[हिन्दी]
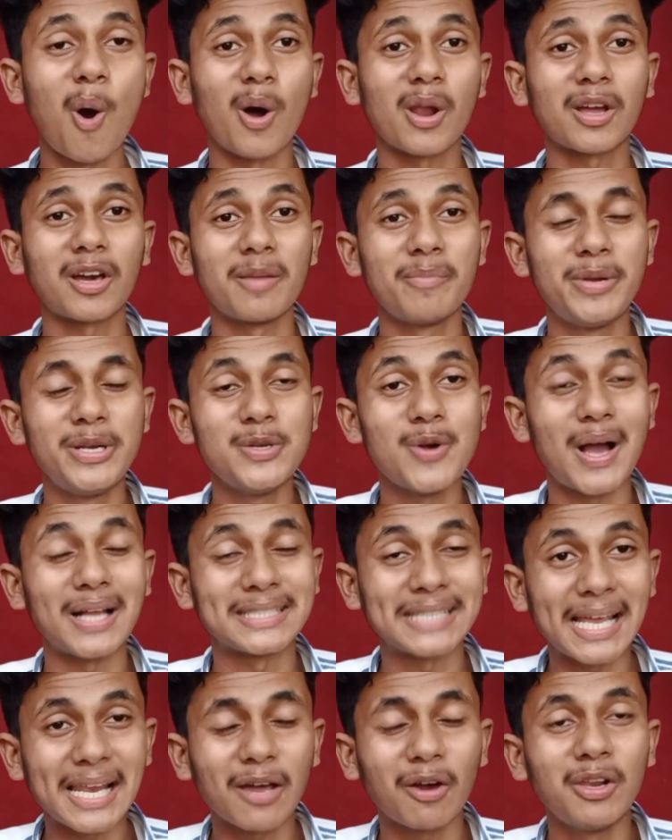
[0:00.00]
और अगर वीडियो
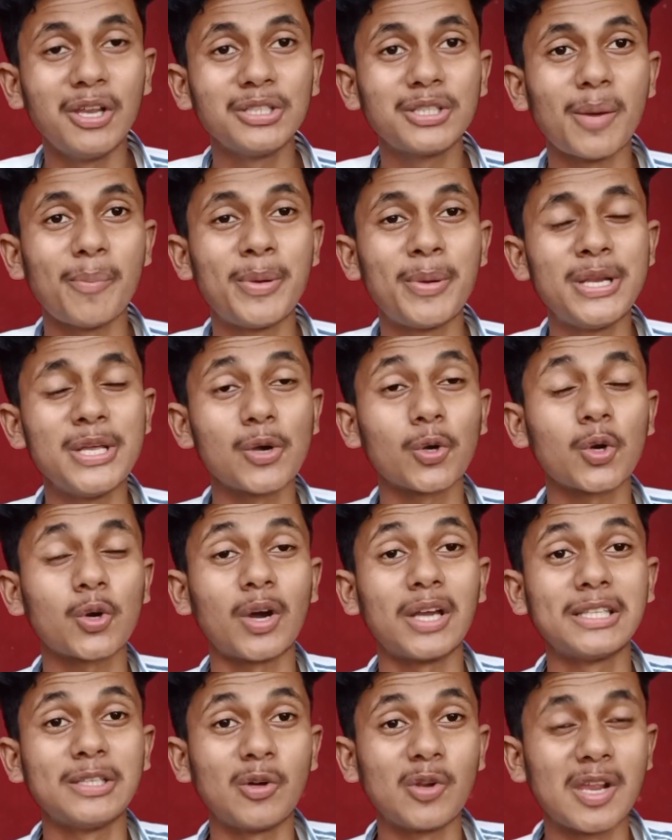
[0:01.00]
अच्छा लगल तो वीडियो को
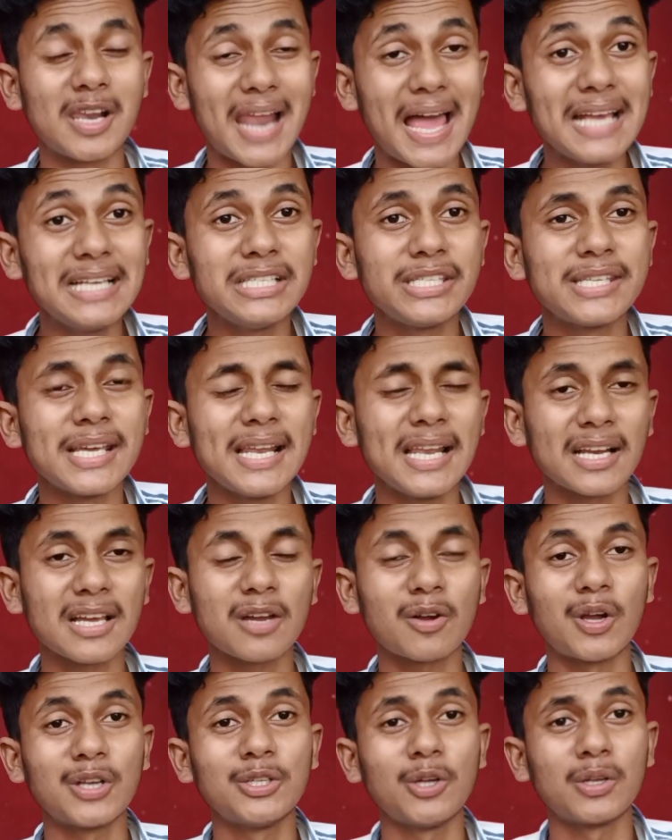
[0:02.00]
कर दियो लाइक चैनल
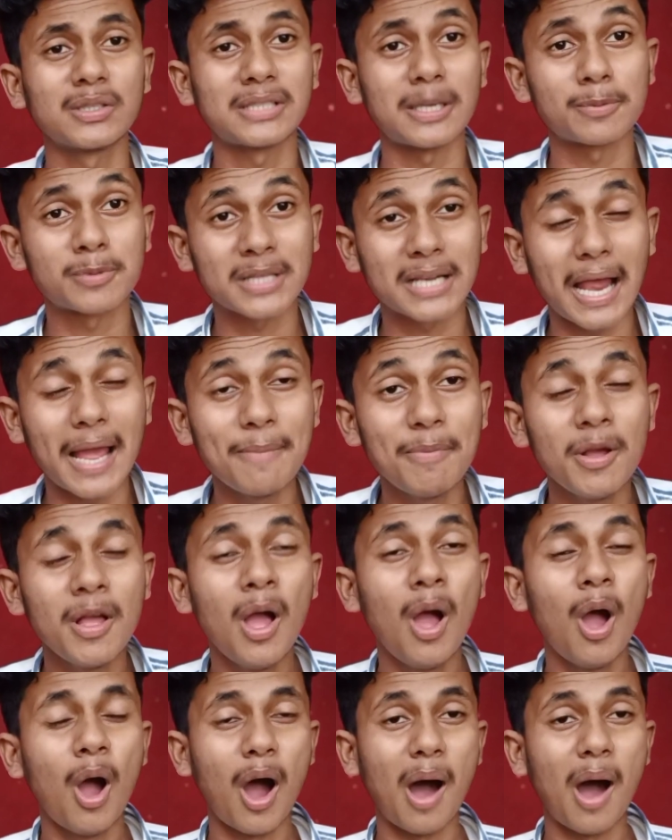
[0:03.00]
के कर दियो सब्सक्राइब